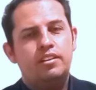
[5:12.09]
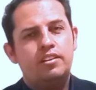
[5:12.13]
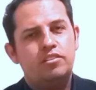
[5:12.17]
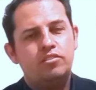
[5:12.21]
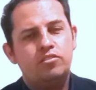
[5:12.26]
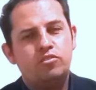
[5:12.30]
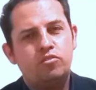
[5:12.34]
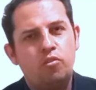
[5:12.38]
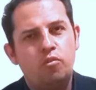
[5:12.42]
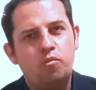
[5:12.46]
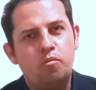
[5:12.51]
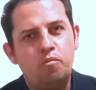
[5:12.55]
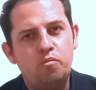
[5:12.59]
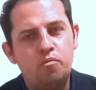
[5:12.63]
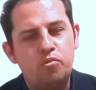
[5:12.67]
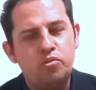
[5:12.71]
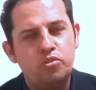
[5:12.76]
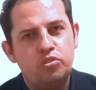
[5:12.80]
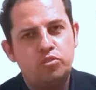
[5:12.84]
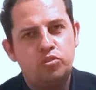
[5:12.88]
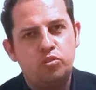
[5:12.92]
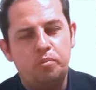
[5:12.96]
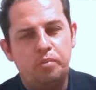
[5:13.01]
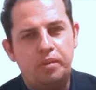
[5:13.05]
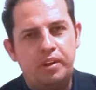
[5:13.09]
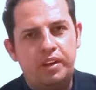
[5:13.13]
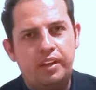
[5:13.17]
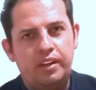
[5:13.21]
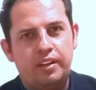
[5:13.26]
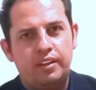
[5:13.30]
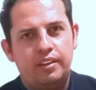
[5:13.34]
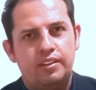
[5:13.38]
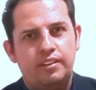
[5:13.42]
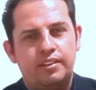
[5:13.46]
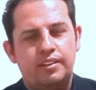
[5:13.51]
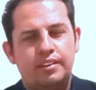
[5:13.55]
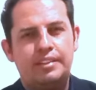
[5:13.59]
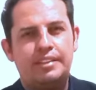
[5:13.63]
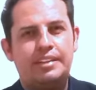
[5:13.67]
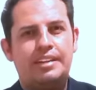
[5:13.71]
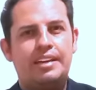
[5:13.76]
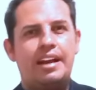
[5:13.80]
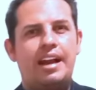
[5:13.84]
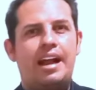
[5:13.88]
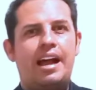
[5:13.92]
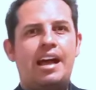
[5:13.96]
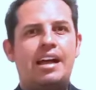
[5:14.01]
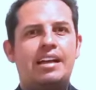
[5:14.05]
E estou muito bem,
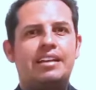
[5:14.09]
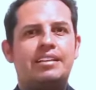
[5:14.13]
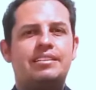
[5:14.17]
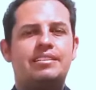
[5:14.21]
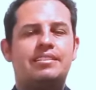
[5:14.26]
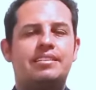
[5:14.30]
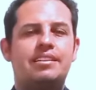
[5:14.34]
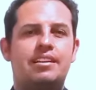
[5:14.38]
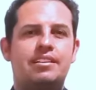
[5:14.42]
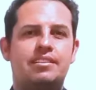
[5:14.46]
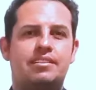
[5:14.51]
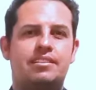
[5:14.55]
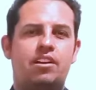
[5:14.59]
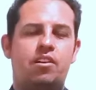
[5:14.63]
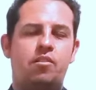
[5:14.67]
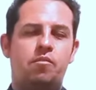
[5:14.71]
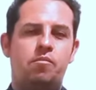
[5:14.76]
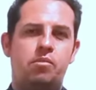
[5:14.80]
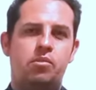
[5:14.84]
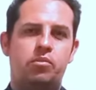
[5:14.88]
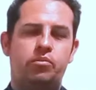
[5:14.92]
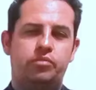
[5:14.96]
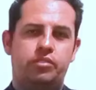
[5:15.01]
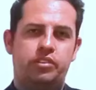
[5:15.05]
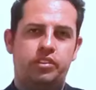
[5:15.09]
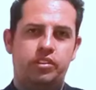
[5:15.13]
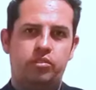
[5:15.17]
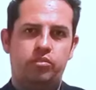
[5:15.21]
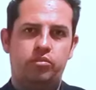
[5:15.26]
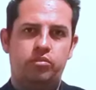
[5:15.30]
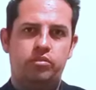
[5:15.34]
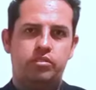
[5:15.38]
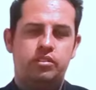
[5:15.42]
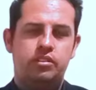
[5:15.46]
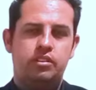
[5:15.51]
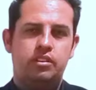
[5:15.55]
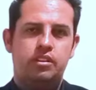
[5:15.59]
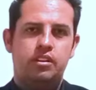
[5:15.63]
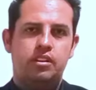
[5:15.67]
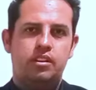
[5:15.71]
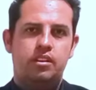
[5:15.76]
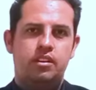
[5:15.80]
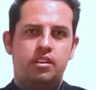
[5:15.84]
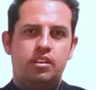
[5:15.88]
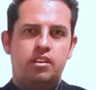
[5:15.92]
graças ao bom Deus.